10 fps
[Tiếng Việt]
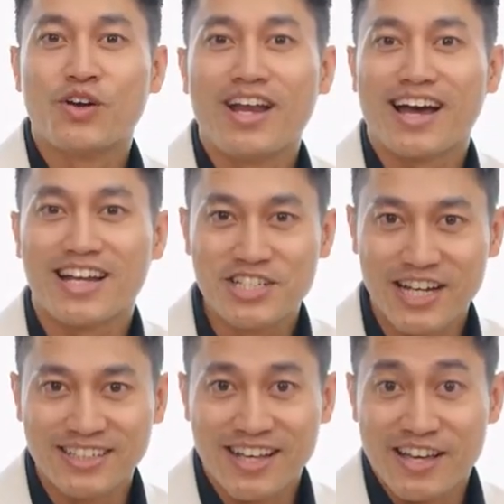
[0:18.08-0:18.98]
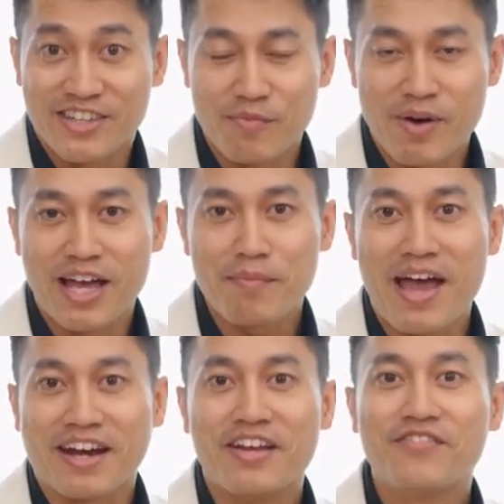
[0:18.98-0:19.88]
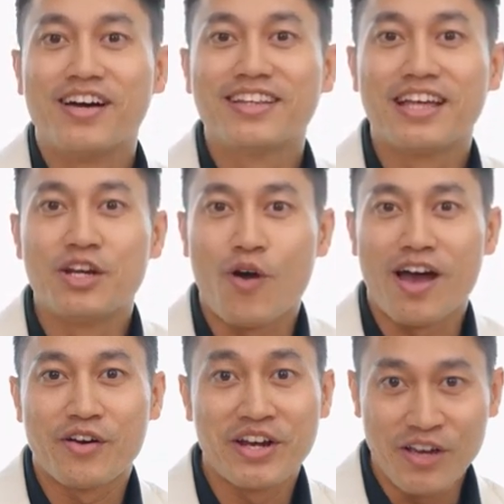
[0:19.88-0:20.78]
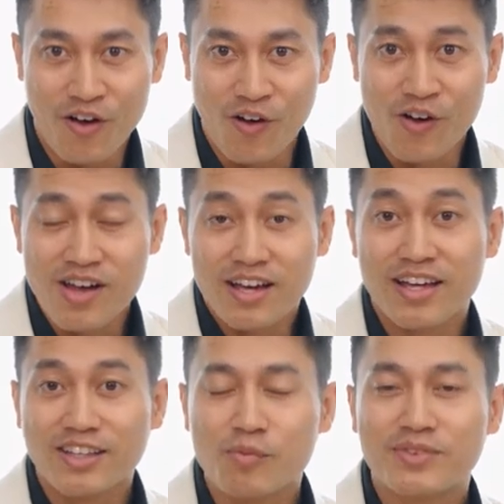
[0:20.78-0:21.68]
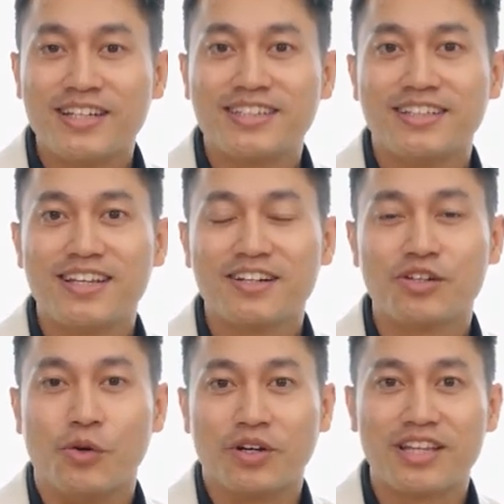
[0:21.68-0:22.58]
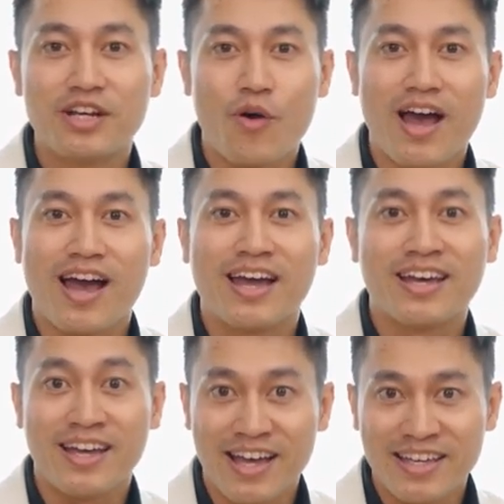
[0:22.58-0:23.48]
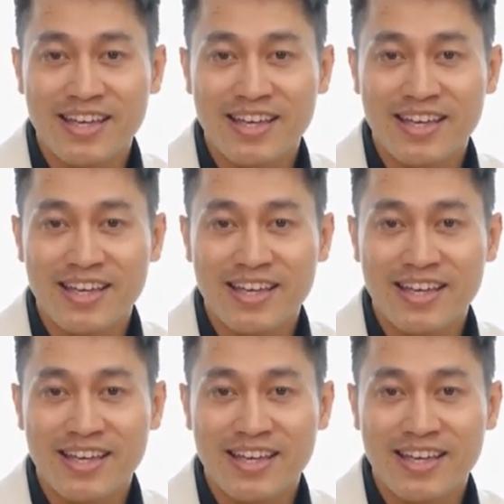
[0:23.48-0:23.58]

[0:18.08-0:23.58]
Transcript: tôi là Khánh Trình. Chào mừng các bạn đến với Tinh Hoa Radio, kênh thông tin chính thức của Tinh Hoa i a a,